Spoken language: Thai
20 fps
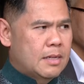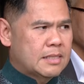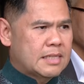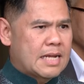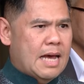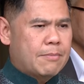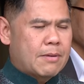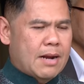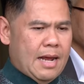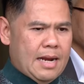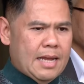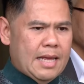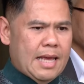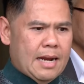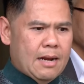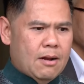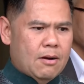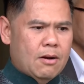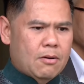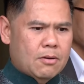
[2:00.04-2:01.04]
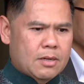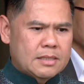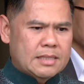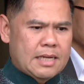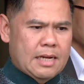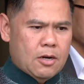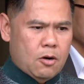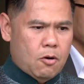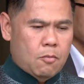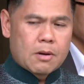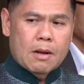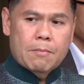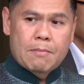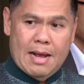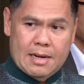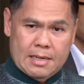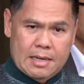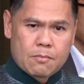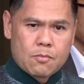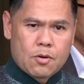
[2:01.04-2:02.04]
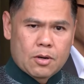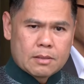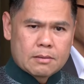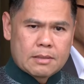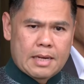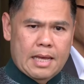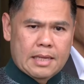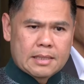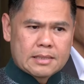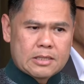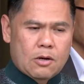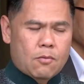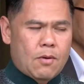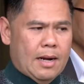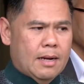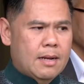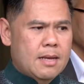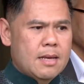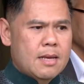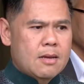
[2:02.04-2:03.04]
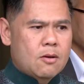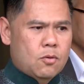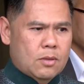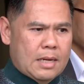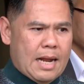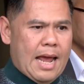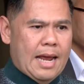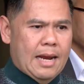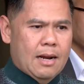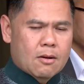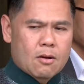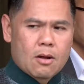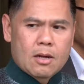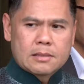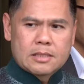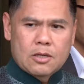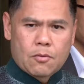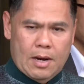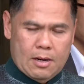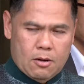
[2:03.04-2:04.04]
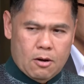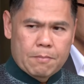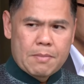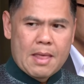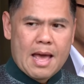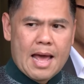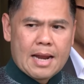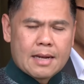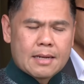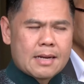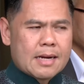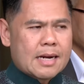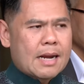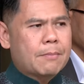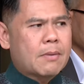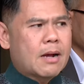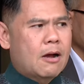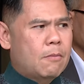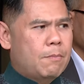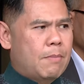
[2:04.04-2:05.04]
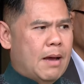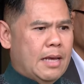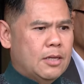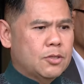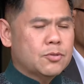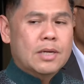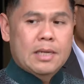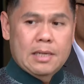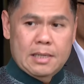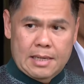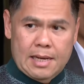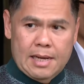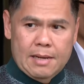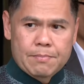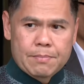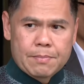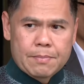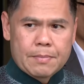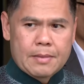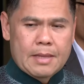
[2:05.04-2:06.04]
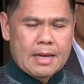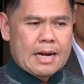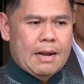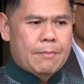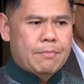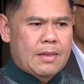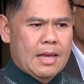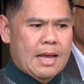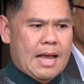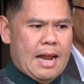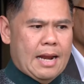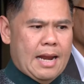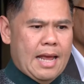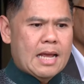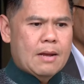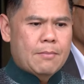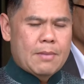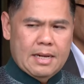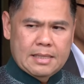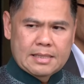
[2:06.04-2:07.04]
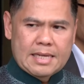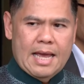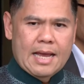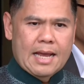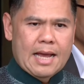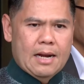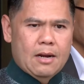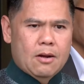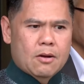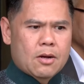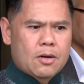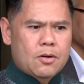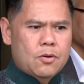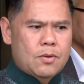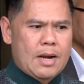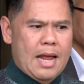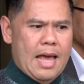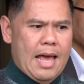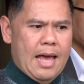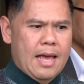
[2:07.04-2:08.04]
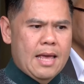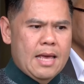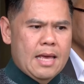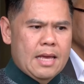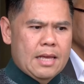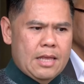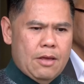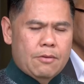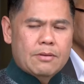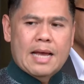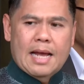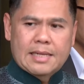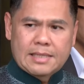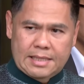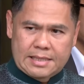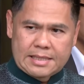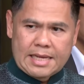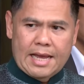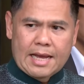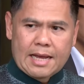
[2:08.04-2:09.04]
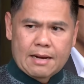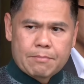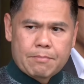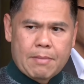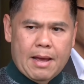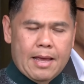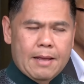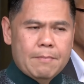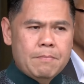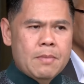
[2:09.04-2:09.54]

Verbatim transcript: อทราบรายละเอียดแล้วเราก็จะระดมกำลังทั้งหมดในจังหวัดอุทัยแล้วก็จังหวัดรอบด้านนะครับเข้าไปช่วยเหลือนะครับในการให้กำลังใจกันแล้วก็ดูแลเยียวยาจิตใจกันไป